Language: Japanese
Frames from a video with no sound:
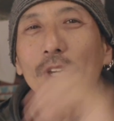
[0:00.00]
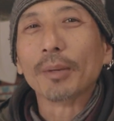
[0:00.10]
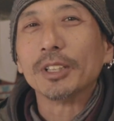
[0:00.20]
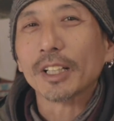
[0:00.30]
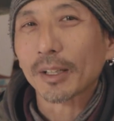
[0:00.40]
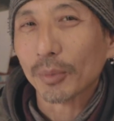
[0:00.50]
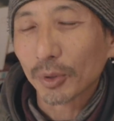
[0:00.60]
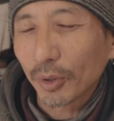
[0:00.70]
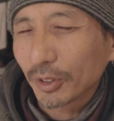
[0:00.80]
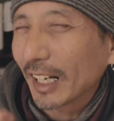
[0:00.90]
小屋みたいなも
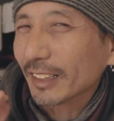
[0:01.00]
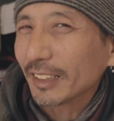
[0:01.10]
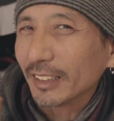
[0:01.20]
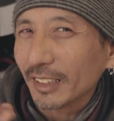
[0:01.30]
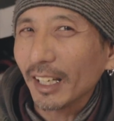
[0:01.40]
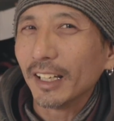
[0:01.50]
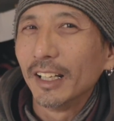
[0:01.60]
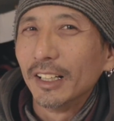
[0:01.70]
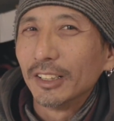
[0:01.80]
のを建てて、